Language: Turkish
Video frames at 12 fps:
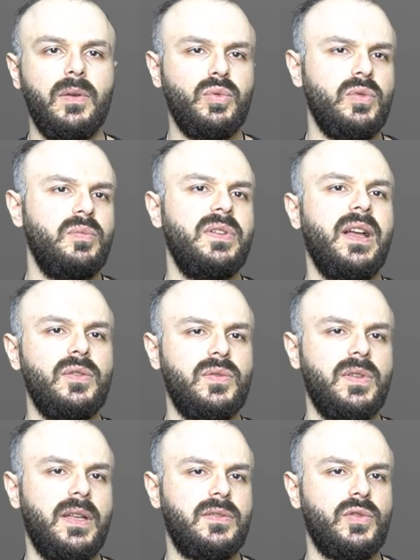ve bunun bir radyo
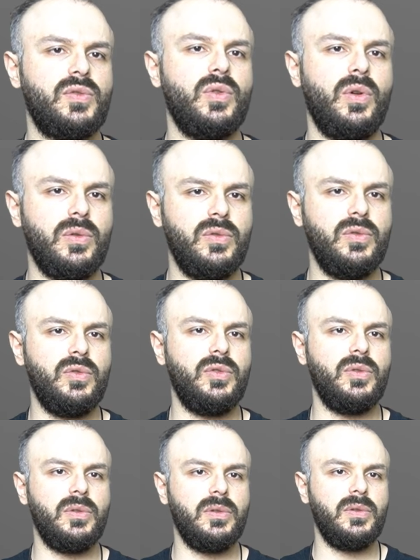tiyatrosu olduğu
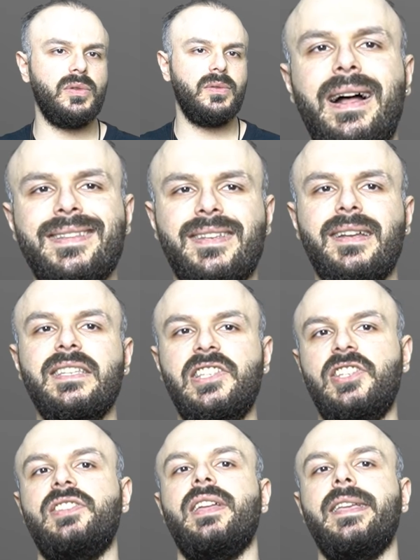duyuruldu. Ancak
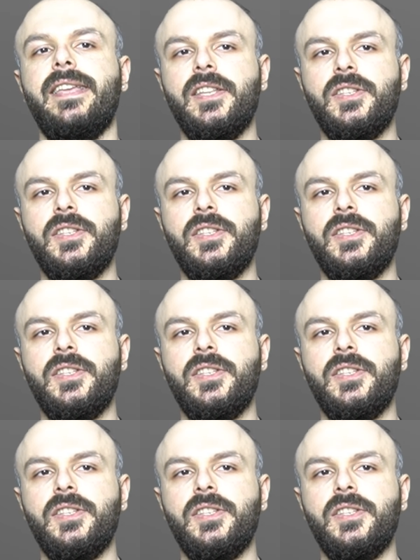iş işten